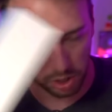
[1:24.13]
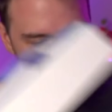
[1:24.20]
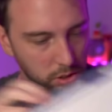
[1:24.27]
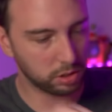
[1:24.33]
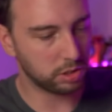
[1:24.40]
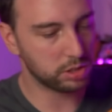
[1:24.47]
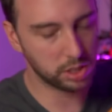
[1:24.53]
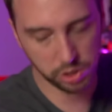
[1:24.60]

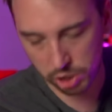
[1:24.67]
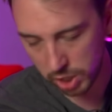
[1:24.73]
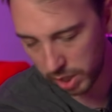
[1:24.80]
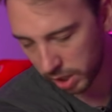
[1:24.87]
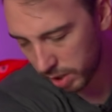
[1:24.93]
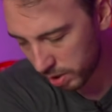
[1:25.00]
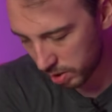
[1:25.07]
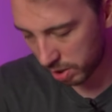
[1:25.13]
sotto cosa c'è.
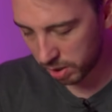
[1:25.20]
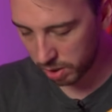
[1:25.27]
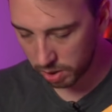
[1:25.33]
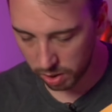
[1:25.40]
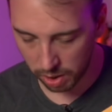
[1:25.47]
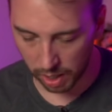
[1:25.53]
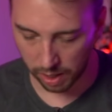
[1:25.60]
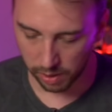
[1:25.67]

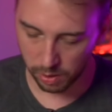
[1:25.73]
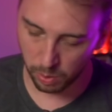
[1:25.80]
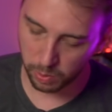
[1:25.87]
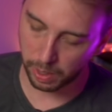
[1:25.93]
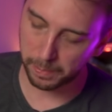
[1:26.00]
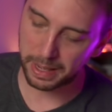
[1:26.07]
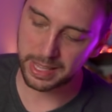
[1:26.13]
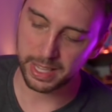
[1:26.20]
Ah,
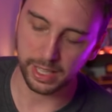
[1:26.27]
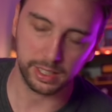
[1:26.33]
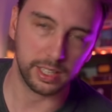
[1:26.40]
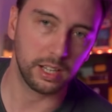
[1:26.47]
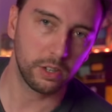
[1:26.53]
una maglietta.